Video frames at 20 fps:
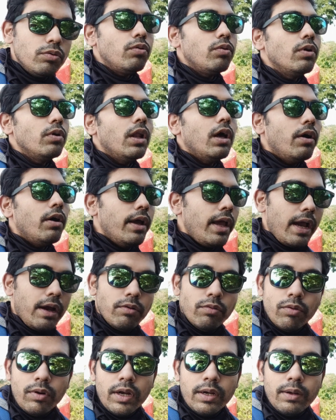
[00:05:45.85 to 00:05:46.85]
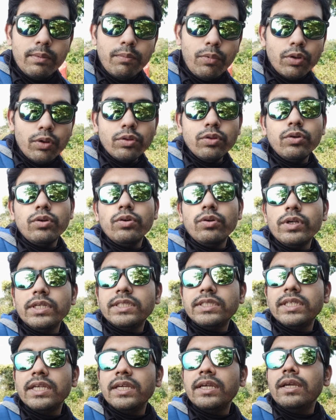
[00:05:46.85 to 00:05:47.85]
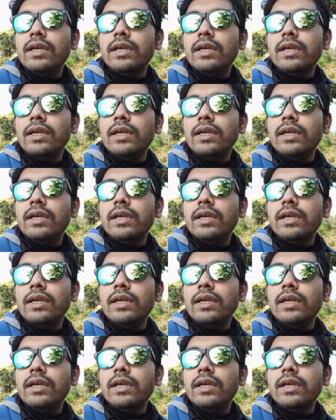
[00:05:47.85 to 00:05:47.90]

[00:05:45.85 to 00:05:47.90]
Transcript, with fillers: খোলা হয় এখন ওখান বন্ধ রয়েছে